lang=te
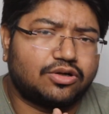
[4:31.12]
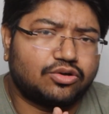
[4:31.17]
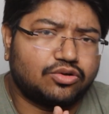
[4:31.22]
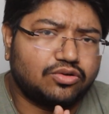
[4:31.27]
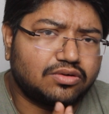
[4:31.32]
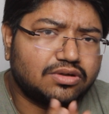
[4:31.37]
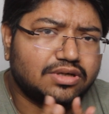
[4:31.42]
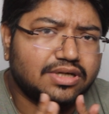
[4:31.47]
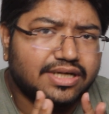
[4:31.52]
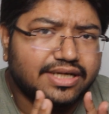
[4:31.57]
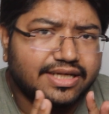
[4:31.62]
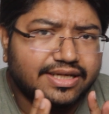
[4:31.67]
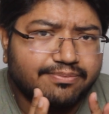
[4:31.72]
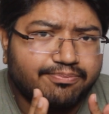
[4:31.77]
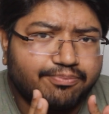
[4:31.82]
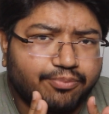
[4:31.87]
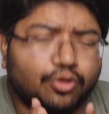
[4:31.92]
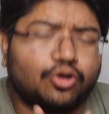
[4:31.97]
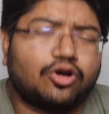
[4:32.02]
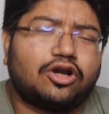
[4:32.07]
మనం
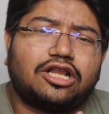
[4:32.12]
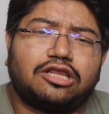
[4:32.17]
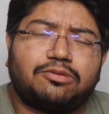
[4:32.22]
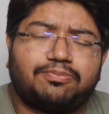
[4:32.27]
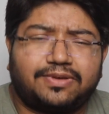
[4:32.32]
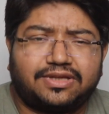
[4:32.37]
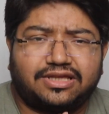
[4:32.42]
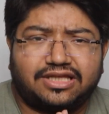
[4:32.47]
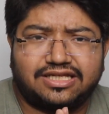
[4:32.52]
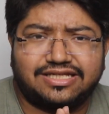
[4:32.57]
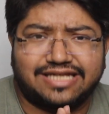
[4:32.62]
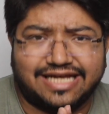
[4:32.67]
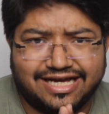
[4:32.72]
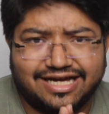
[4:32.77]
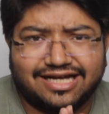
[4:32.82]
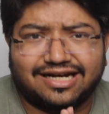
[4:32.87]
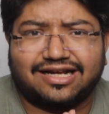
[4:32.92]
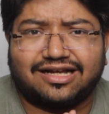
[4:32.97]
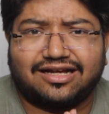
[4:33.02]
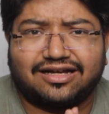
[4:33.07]
పునరుత్పత్తి
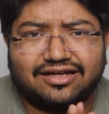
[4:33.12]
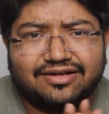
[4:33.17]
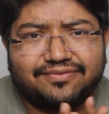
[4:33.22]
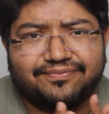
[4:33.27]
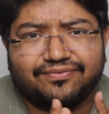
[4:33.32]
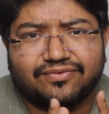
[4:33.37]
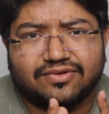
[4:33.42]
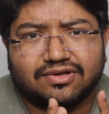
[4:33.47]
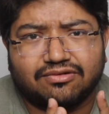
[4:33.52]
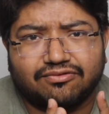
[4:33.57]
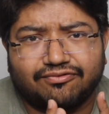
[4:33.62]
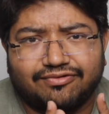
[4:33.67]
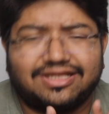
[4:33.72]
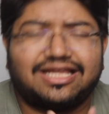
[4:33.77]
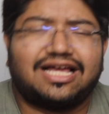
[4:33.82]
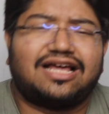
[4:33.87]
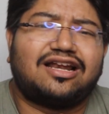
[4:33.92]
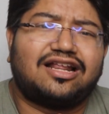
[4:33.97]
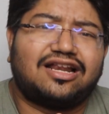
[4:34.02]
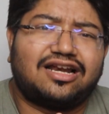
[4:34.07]
చేయగల
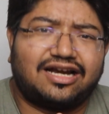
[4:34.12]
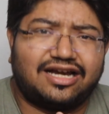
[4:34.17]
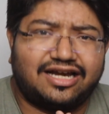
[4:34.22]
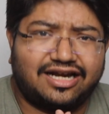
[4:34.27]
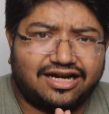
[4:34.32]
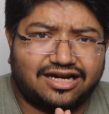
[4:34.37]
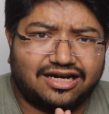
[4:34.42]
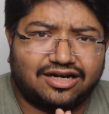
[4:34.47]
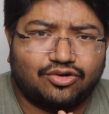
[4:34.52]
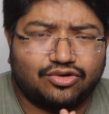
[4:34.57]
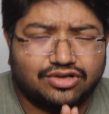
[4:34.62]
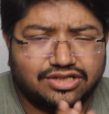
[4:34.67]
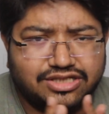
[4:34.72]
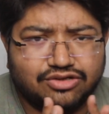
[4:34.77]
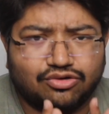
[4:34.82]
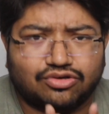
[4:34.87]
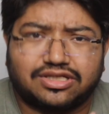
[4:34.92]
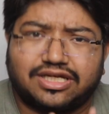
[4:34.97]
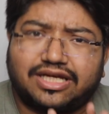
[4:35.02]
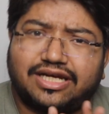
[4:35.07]
విధానాలన్నింటి గురించి
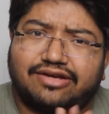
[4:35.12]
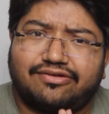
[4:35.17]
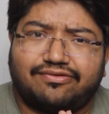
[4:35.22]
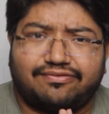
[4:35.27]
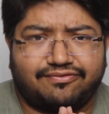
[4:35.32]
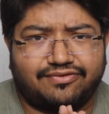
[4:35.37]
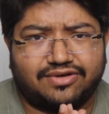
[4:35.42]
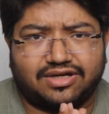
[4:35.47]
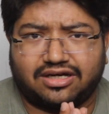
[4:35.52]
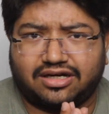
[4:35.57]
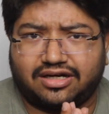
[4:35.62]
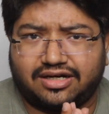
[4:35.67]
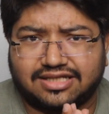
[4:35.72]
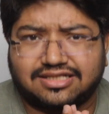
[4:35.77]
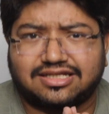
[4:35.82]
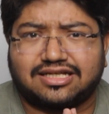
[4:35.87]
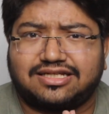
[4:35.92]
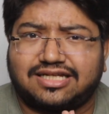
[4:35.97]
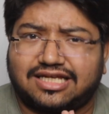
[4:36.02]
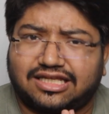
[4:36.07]
ఒకసారి
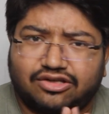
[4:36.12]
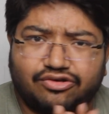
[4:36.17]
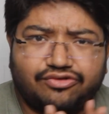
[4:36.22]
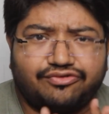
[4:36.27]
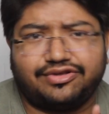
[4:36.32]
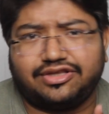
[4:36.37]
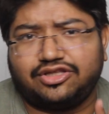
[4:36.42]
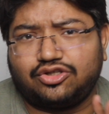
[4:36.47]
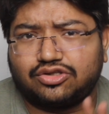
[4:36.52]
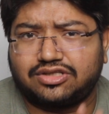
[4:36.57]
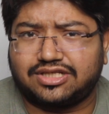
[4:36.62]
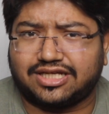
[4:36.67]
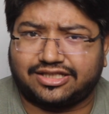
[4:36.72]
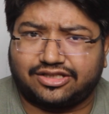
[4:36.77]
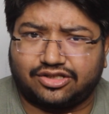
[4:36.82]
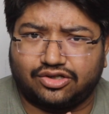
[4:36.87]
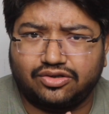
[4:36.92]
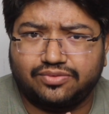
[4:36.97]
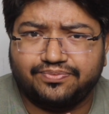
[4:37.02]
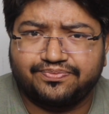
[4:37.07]
డిస్కస్ చేద్దాం విద్యుత్
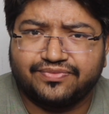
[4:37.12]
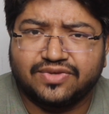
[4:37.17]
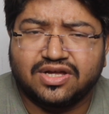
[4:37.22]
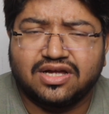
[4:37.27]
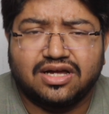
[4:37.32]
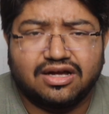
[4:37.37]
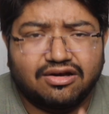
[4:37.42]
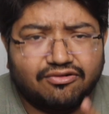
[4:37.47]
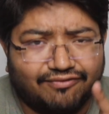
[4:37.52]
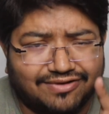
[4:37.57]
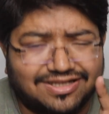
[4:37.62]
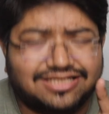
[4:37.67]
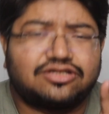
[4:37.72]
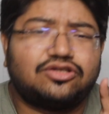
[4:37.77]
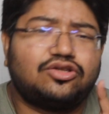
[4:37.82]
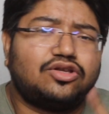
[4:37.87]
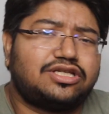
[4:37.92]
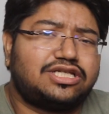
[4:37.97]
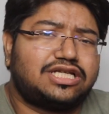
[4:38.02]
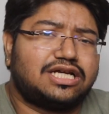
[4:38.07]
శక్తిలో ఫస్ట్
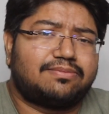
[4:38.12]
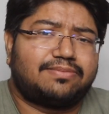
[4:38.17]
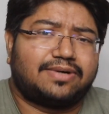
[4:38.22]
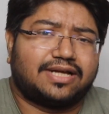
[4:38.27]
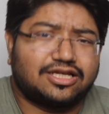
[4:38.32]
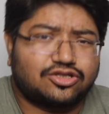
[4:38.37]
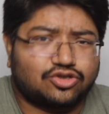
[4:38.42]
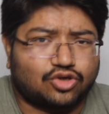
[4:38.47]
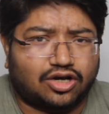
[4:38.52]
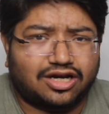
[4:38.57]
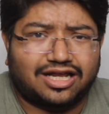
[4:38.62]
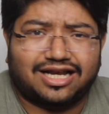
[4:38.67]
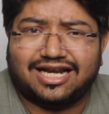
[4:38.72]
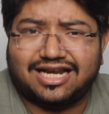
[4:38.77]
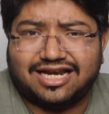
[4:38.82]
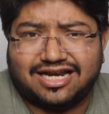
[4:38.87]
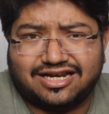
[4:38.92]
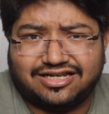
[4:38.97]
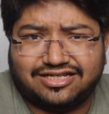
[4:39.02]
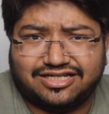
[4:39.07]
వచ్చేప్పటికి సోలార్
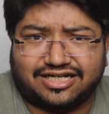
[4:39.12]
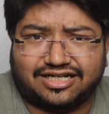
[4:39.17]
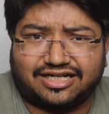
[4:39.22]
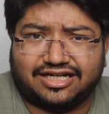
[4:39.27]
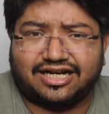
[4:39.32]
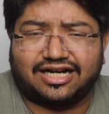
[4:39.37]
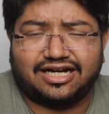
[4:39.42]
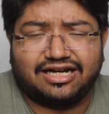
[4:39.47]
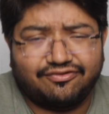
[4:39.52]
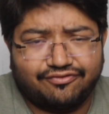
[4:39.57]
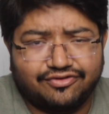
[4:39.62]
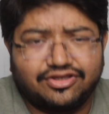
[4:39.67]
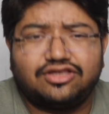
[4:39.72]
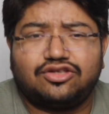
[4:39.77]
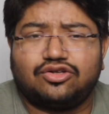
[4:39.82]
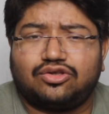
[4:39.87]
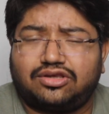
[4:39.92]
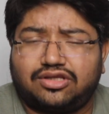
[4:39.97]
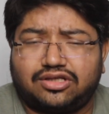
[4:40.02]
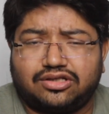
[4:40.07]
ఎనర్జీ అండి అంటే
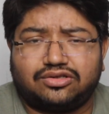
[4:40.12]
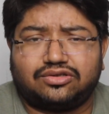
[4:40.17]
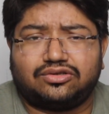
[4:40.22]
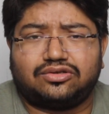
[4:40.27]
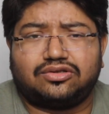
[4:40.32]
విద్యుత్